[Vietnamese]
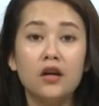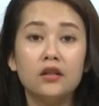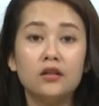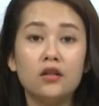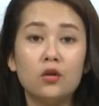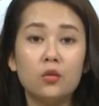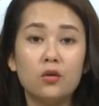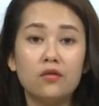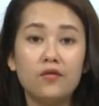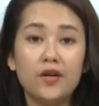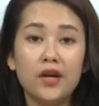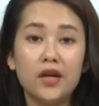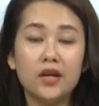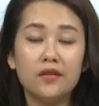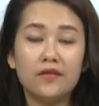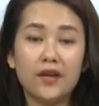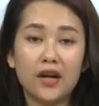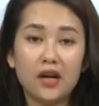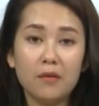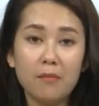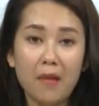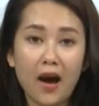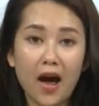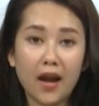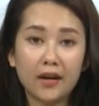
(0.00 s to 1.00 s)
Thưa quý vị và
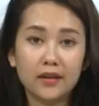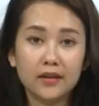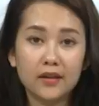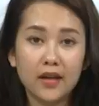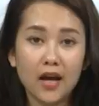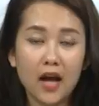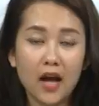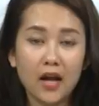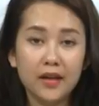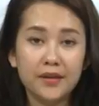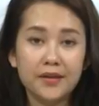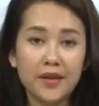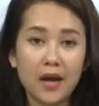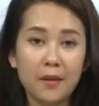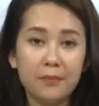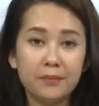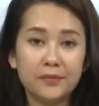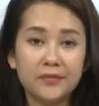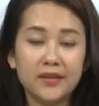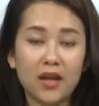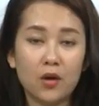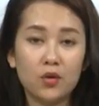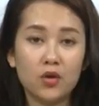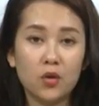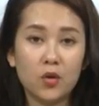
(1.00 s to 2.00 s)
các bạn, nhằm
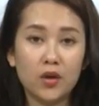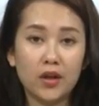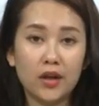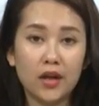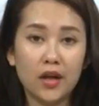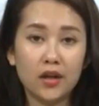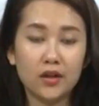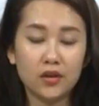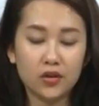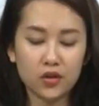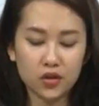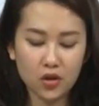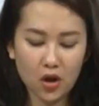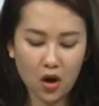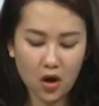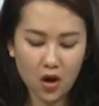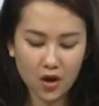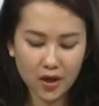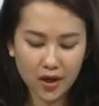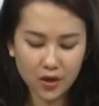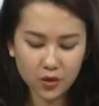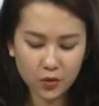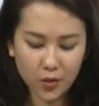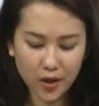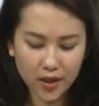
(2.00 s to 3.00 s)
tạo điều kiện cho
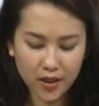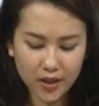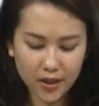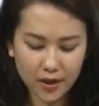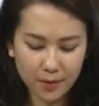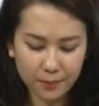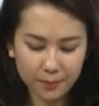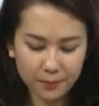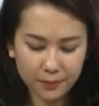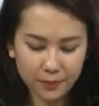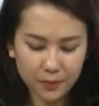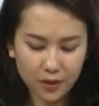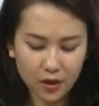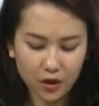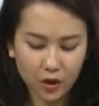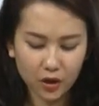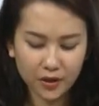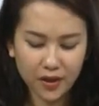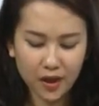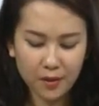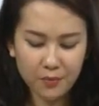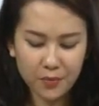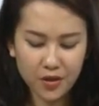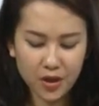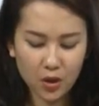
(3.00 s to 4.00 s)
các doanh nghiệp có
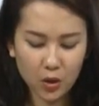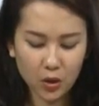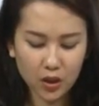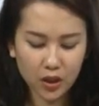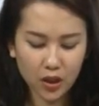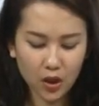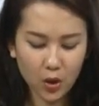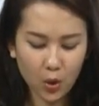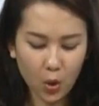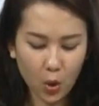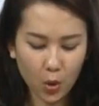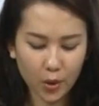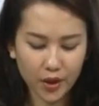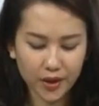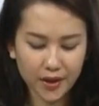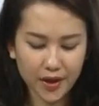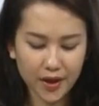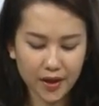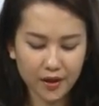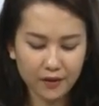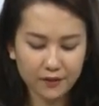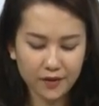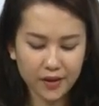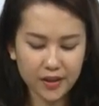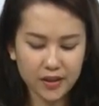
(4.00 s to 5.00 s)
thêm nhiều cơ hội
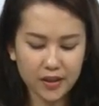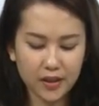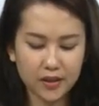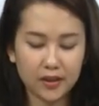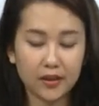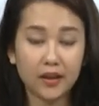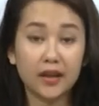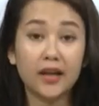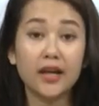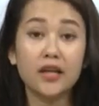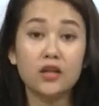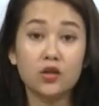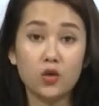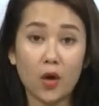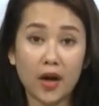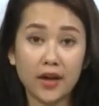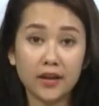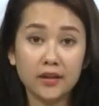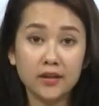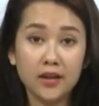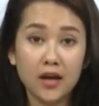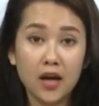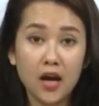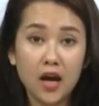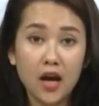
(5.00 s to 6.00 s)
để phát triển kinh
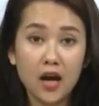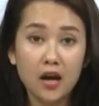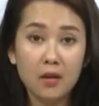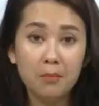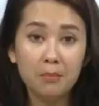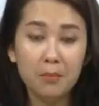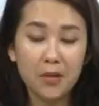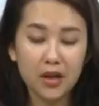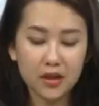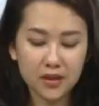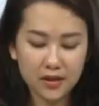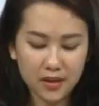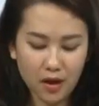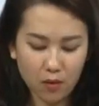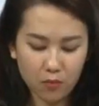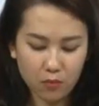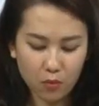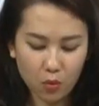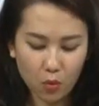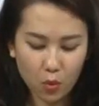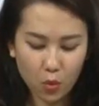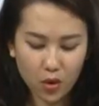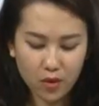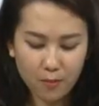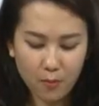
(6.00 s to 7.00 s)
doanh, mở
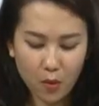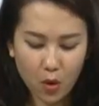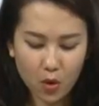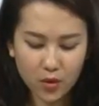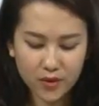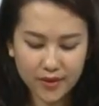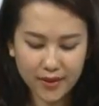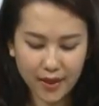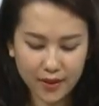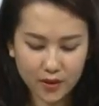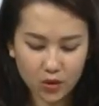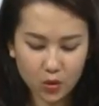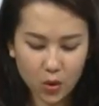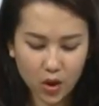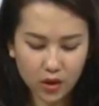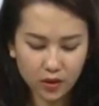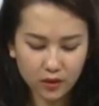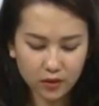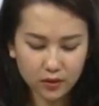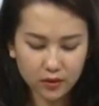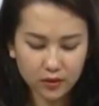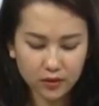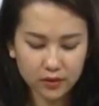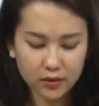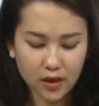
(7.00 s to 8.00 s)
rộng quy mô sản xuất,
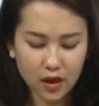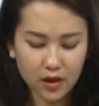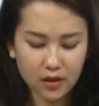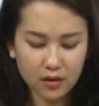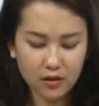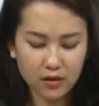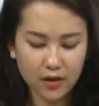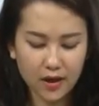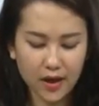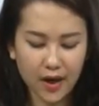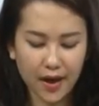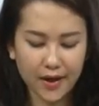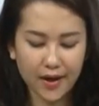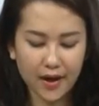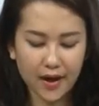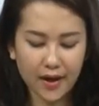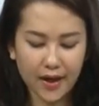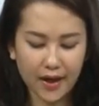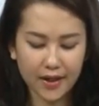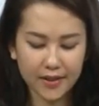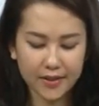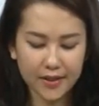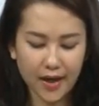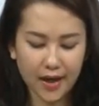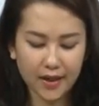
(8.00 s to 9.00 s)
tăng cường khả năng
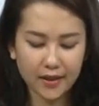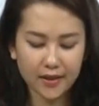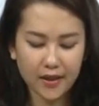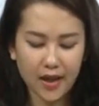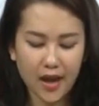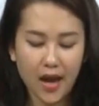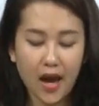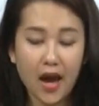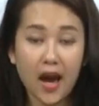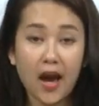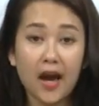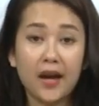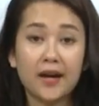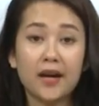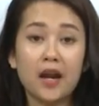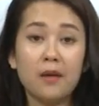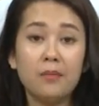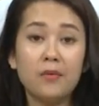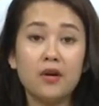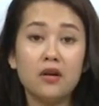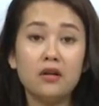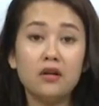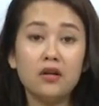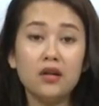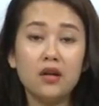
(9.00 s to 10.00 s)
cạnh tranh, đáp
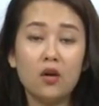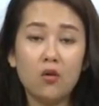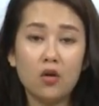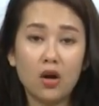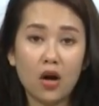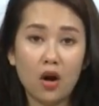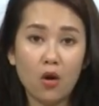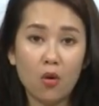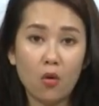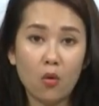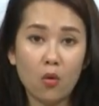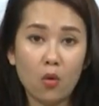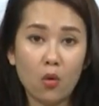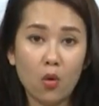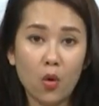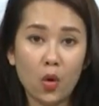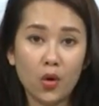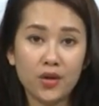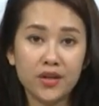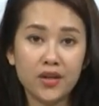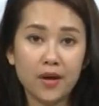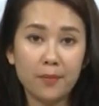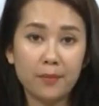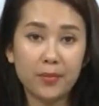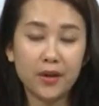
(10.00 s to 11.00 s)
ứng yêu cầu của
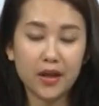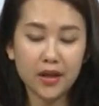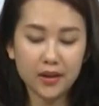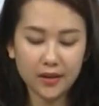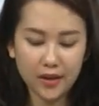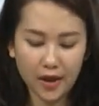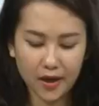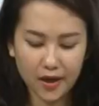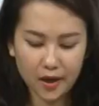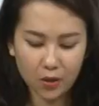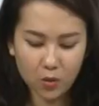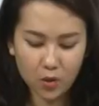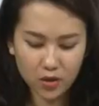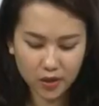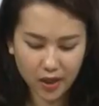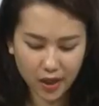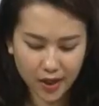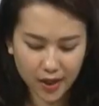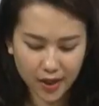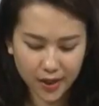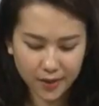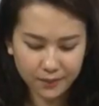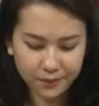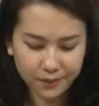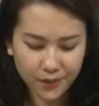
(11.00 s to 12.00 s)
hội nhập kinh tế quốc
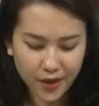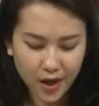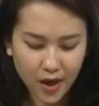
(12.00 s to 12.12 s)
tế,